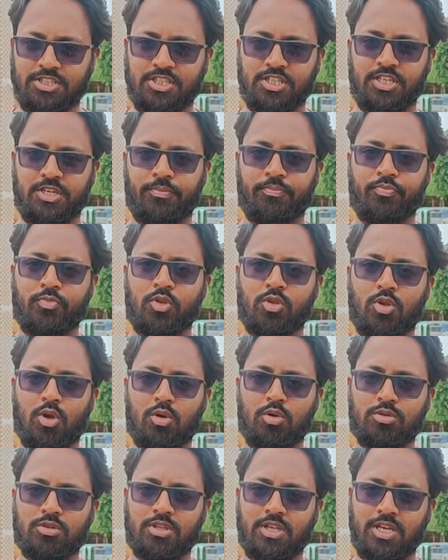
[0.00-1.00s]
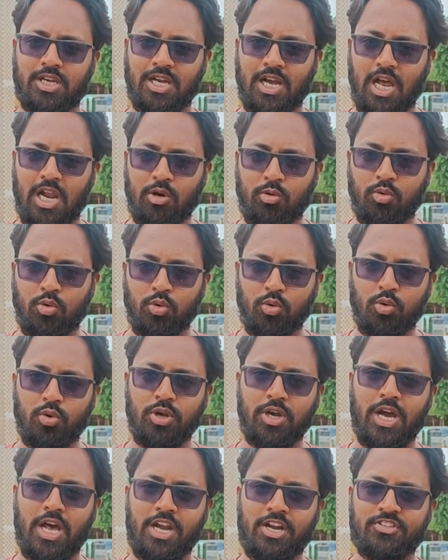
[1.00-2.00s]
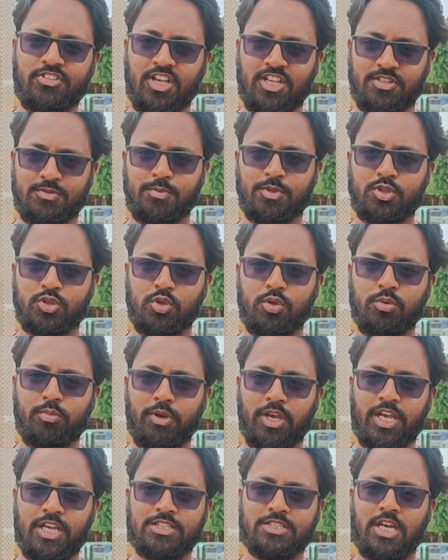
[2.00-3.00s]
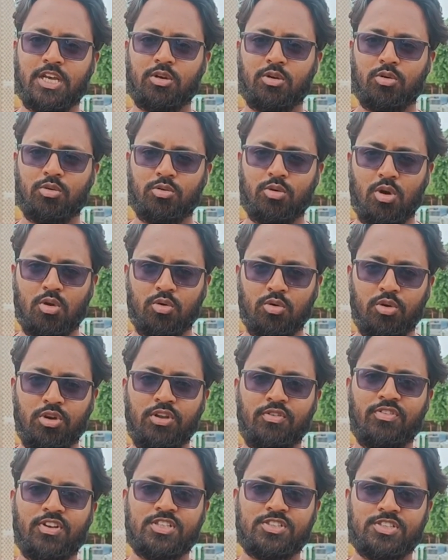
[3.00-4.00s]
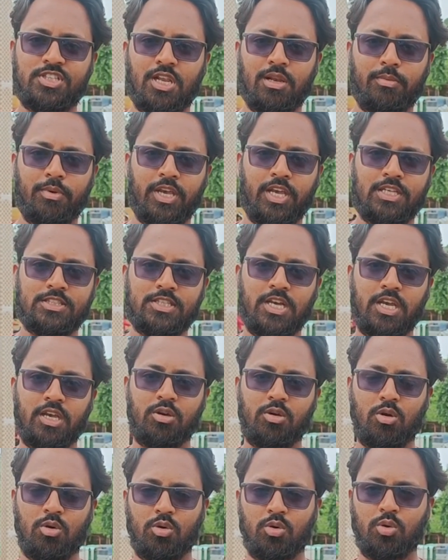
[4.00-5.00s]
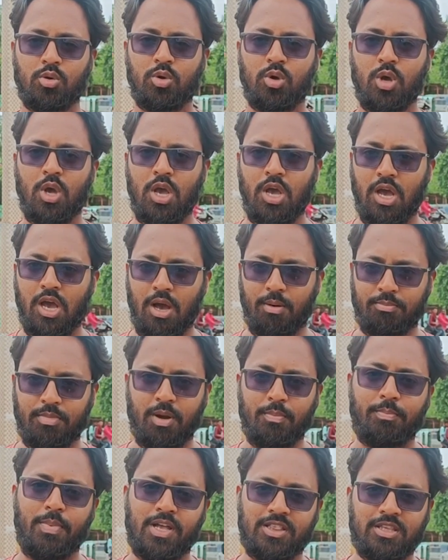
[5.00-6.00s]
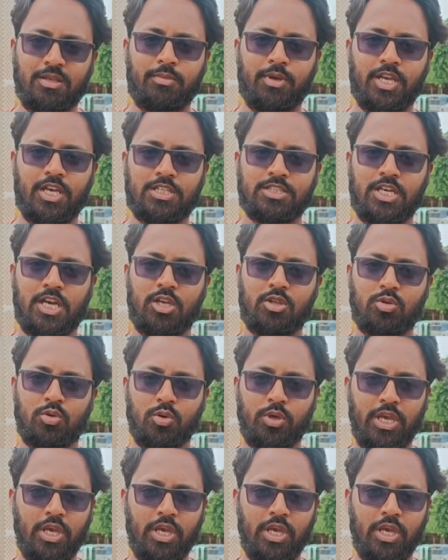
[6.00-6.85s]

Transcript: আসে তখন কোনো কোনো গাড়ির সাসপেনশন ভেঙে যায় কখনো ডিফেন্সিয়াল ভেঙে যায় কখনো আপনার পাতি ভেঙে যায় তো